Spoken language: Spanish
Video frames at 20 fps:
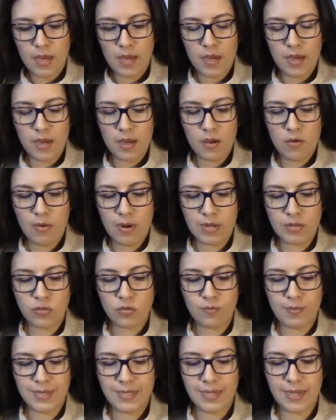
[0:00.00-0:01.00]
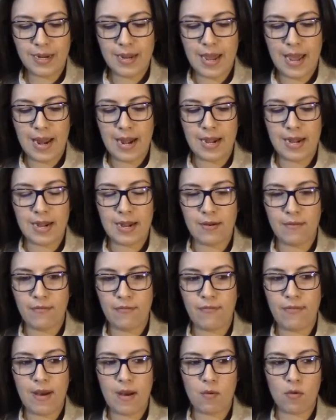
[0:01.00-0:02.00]
Eh, ¿Cuál es tu material
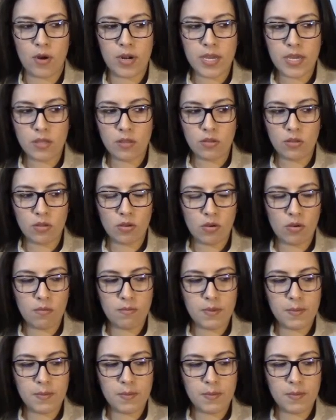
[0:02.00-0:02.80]
favorito?